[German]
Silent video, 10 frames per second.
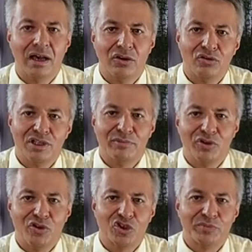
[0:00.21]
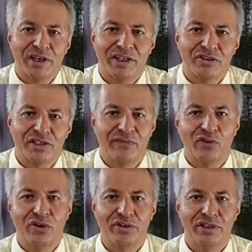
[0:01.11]
Hallo, liebe deutschsprachige tee
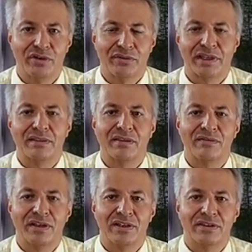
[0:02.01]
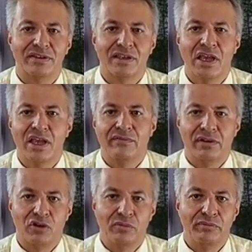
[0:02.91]
freunde aus ganzer Welt.
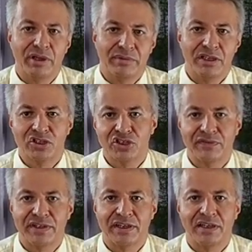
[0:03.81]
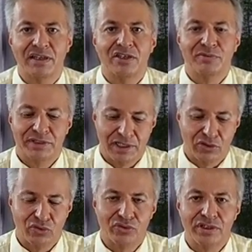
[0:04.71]
Willkommen bei mir, Stefan Erler. Ich bin der
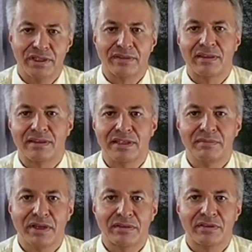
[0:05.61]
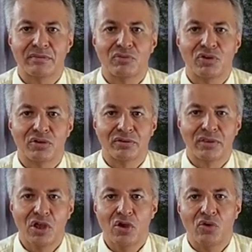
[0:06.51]
Gründer des Tea masters
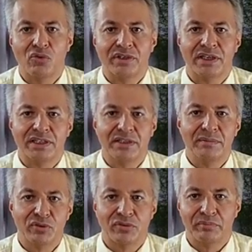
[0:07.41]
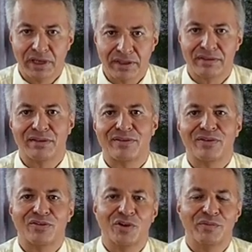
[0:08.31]
Blogs und der tea
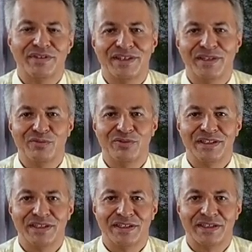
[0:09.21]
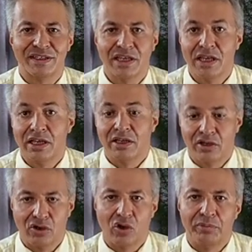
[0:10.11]
masterscom Tee boutique äh,
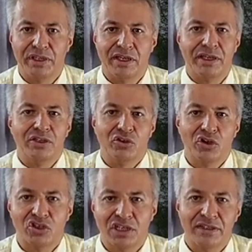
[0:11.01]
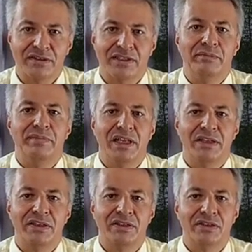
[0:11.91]
ob ihr in Deutschland, in
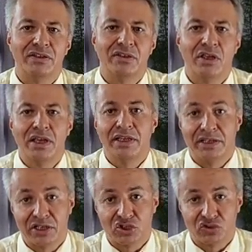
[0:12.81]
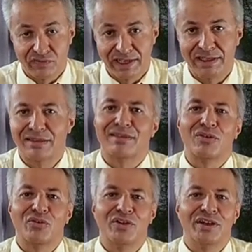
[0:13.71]
Belgien, in der
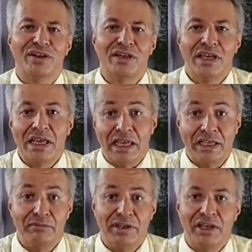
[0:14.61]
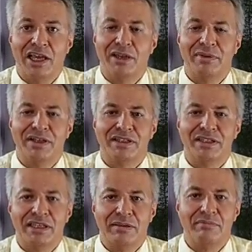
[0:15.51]
Schweiz oder in meiner
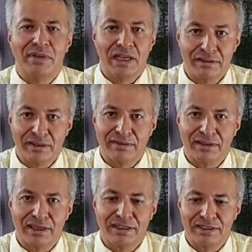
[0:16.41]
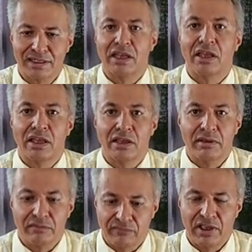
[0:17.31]
Heimat im Elsass seid,
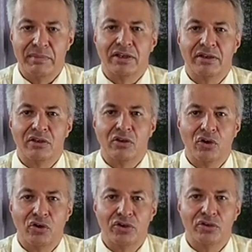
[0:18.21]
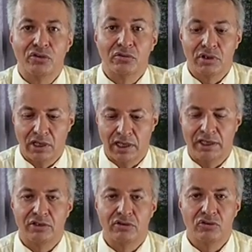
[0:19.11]
wir machen heute
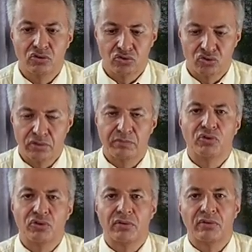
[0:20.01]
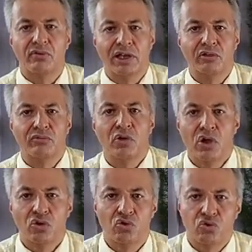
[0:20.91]
einen Schlusspunkt zu einem
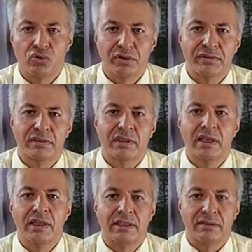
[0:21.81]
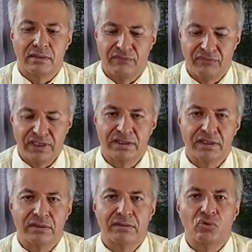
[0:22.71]
Kurs des
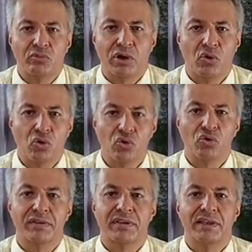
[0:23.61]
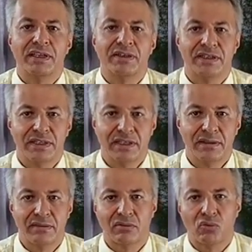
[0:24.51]
Winters über hochoxidierte
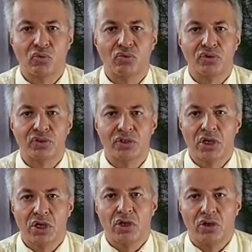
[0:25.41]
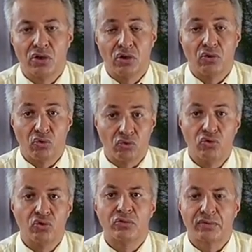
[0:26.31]
Tees und äh,
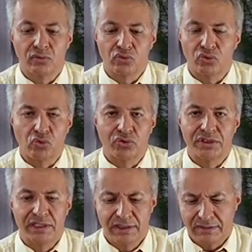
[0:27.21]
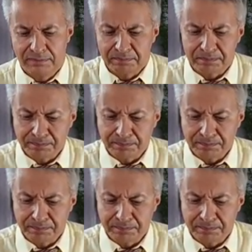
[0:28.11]
Oolongs und rote Tees.